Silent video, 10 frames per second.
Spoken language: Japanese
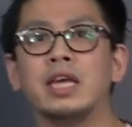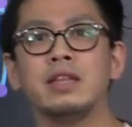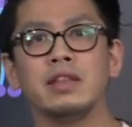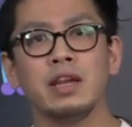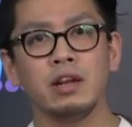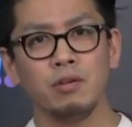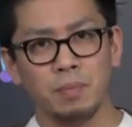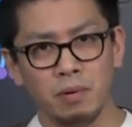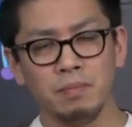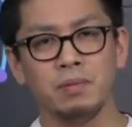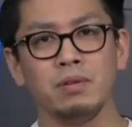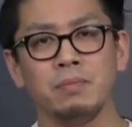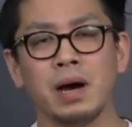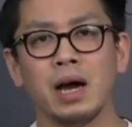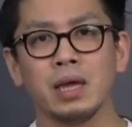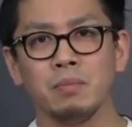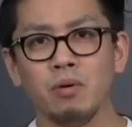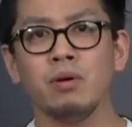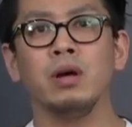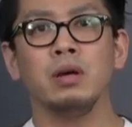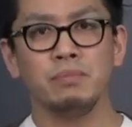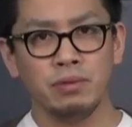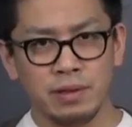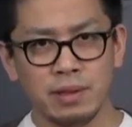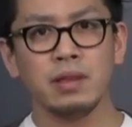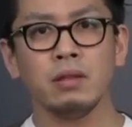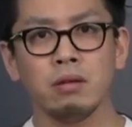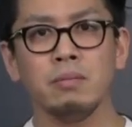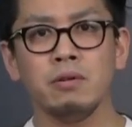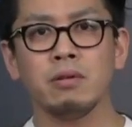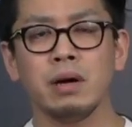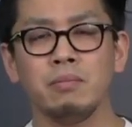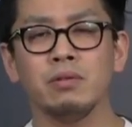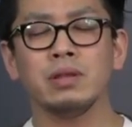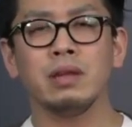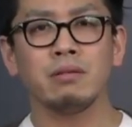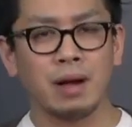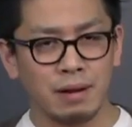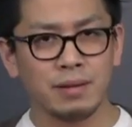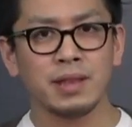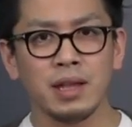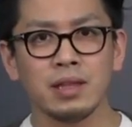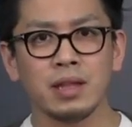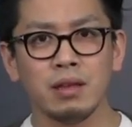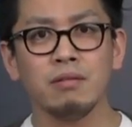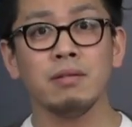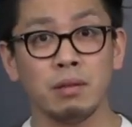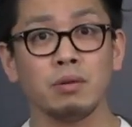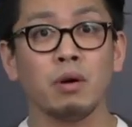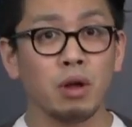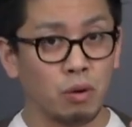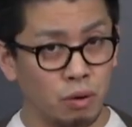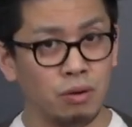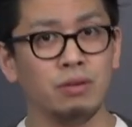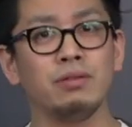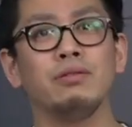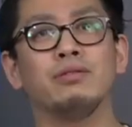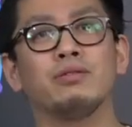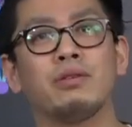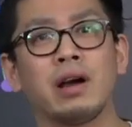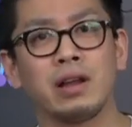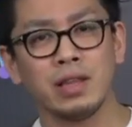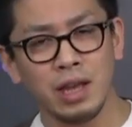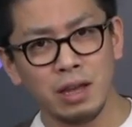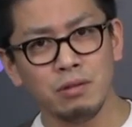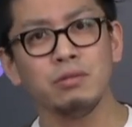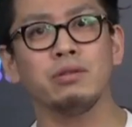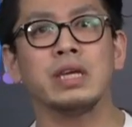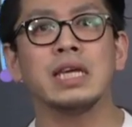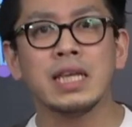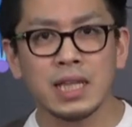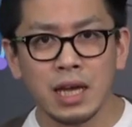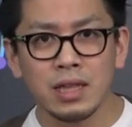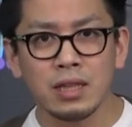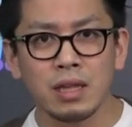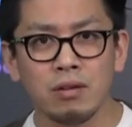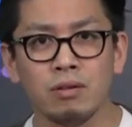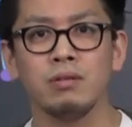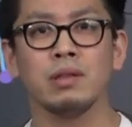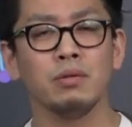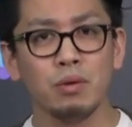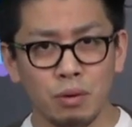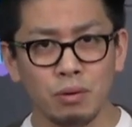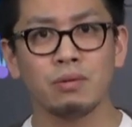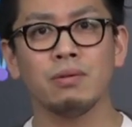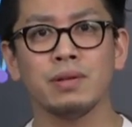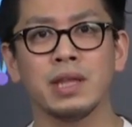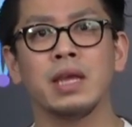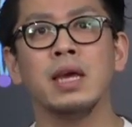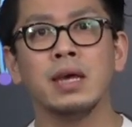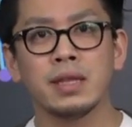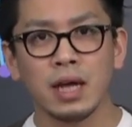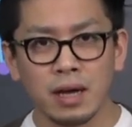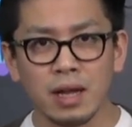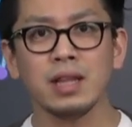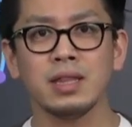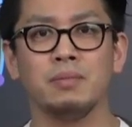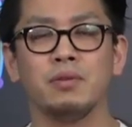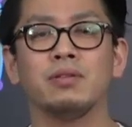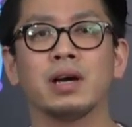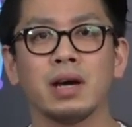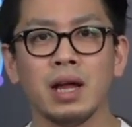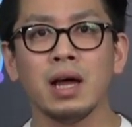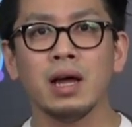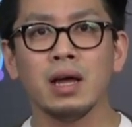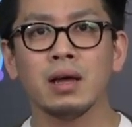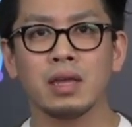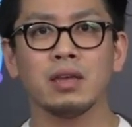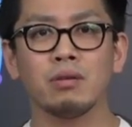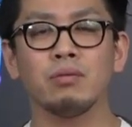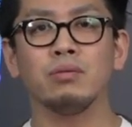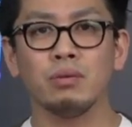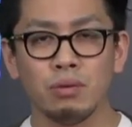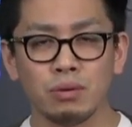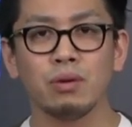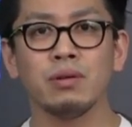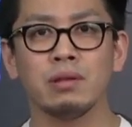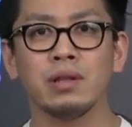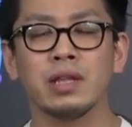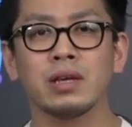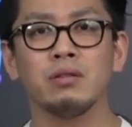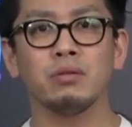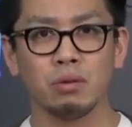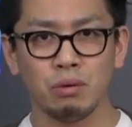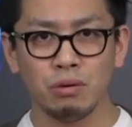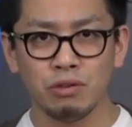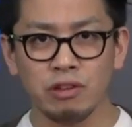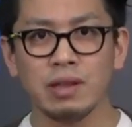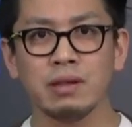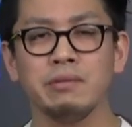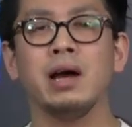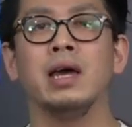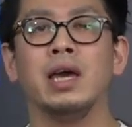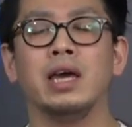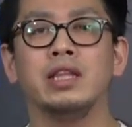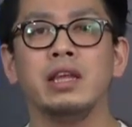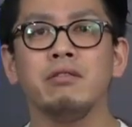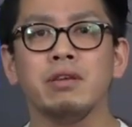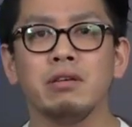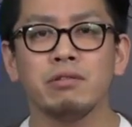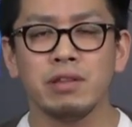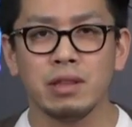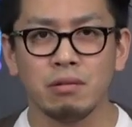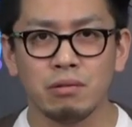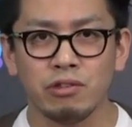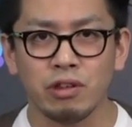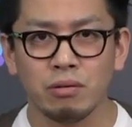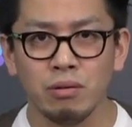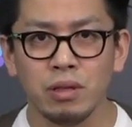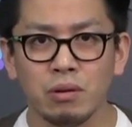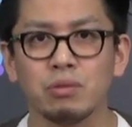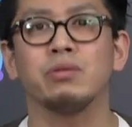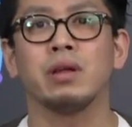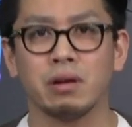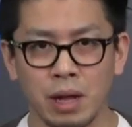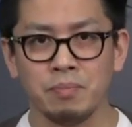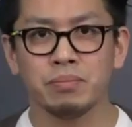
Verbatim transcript: いずれのポンプの場合も物質そのものが持っている核酸っていうその高濃度から低濃度に行きたいっていうその方向性に逆らったものだから結局濃度輸送なんだけど同時にそれはエネルギーを必要としてくるってことになるわけ。